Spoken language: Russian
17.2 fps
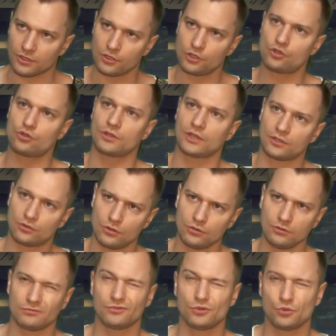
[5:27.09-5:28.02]
Еще на
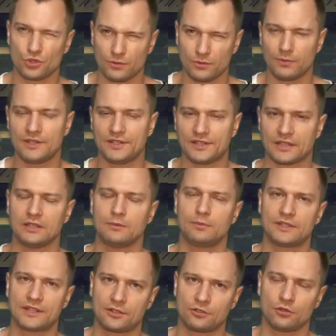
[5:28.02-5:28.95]
тон, ну, уже близко.
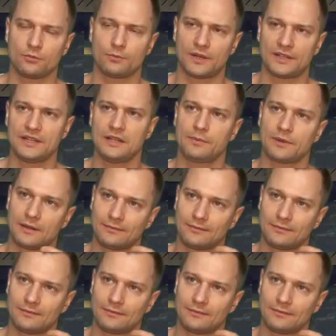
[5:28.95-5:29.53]
На полтора тона поднял,